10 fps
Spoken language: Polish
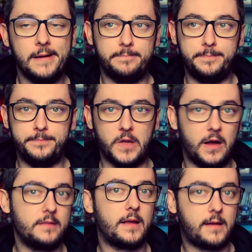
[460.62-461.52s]
mm, no
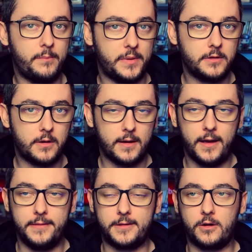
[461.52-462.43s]
ale taka Pandora
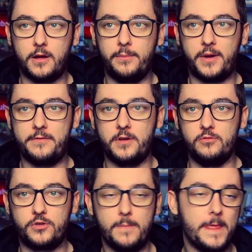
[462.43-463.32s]
Gate trochę, prawie
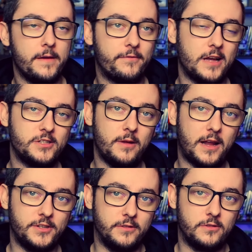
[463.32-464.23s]
już. W każdym
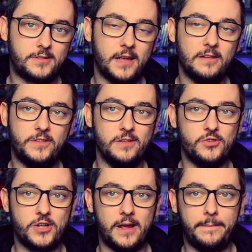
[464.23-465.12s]
razie, no sęk w tym,
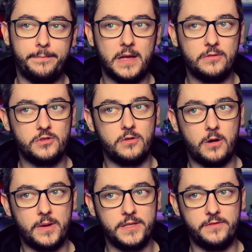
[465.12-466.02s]
że miał z nią
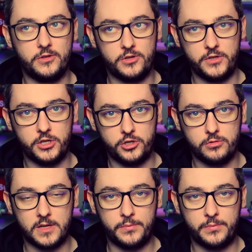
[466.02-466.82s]
romans, więc oczywiście się rzuca